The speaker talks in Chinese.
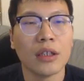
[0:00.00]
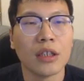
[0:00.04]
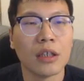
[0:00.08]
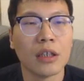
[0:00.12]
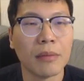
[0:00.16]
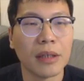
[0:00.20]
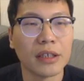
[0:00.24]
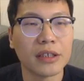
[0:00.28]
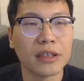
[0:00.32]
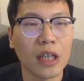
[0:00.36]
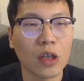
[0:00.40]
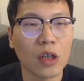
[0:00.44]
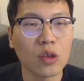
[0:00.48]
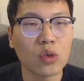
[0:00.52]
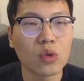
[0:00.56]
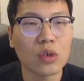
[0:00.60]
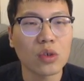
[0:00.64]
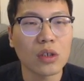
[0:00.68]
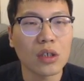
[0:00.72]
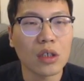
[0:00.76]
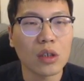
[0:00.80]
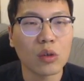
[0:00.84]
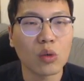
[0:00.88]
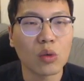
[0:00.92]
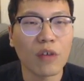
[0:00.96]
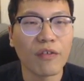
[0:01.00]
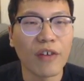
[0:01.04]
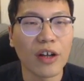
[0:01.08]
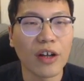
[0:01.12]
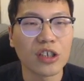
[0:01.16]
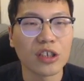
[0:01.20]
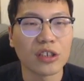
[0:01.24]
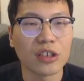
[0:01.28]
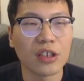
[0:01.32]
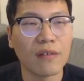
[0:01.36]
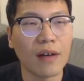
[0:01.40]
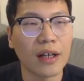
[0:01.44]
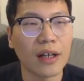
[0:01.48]
那么将军，对
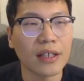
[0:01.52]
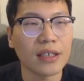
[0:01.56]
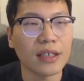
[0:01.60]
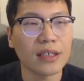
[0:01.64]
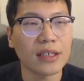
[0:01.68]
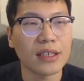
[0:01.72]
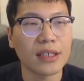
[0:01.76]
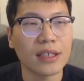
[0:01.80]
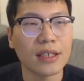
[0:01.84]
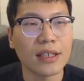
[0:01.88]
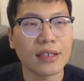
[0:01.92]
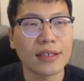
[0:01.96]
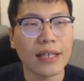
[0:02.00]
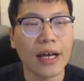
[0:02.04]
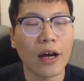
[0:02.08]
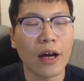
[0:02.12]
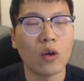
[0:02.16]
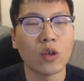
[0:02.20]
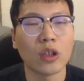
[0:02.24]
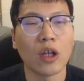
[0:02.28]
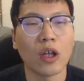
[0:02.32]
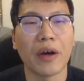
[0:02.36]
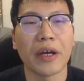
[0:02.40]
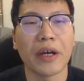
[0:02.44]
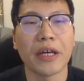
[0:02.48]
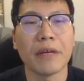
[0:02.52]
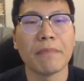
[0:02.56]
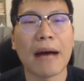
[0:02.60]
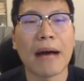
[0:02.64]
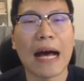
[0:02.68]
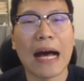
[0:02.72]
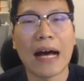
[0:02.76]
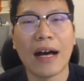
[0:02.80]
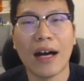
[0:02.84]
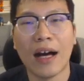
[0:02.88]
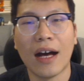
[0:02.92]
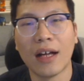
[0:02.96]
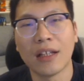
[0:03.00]
方只能王 e 七再后到 a
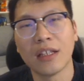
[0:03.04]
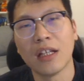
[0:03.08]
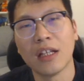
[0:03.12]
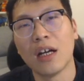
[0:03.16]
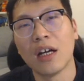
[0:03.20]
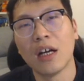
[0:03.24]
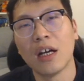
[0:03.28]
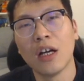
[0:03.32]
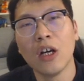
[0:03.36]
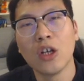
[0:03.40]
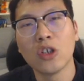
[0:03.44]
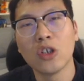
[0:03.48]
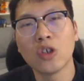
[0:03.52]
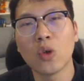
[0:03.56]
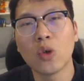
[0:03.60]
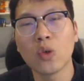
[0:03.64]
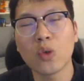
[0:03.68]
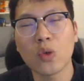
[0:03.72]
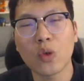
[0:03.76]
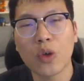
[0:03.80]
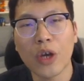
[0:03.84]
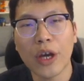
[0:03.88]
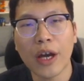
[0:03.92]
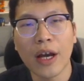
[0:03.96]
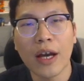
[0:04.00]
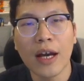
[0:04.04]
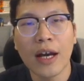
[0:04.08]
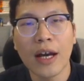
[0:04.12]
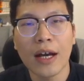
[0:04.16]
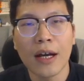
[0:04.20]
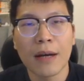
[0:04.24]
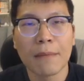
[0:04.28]
八啊，那终于。